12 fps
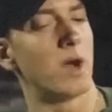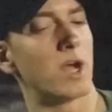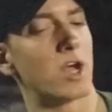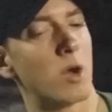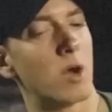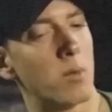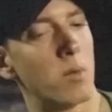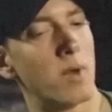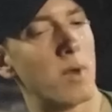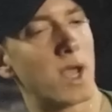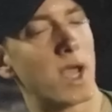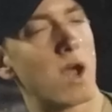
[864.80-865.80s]
concernant des
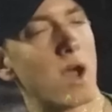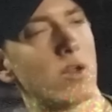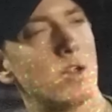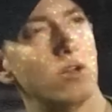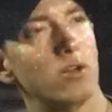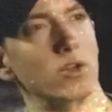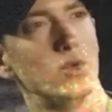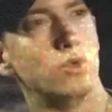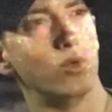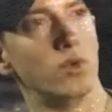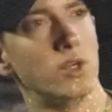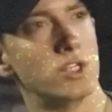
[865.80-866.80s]
problèmes de
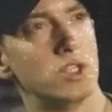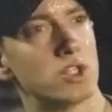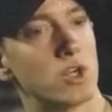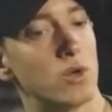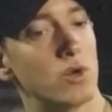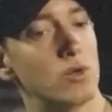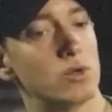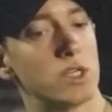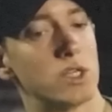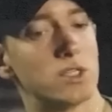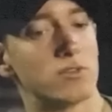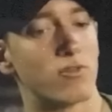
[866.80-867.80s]
droits d'auteur et de
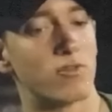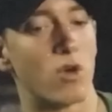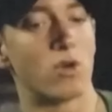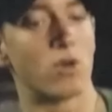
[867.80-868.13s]
sampling.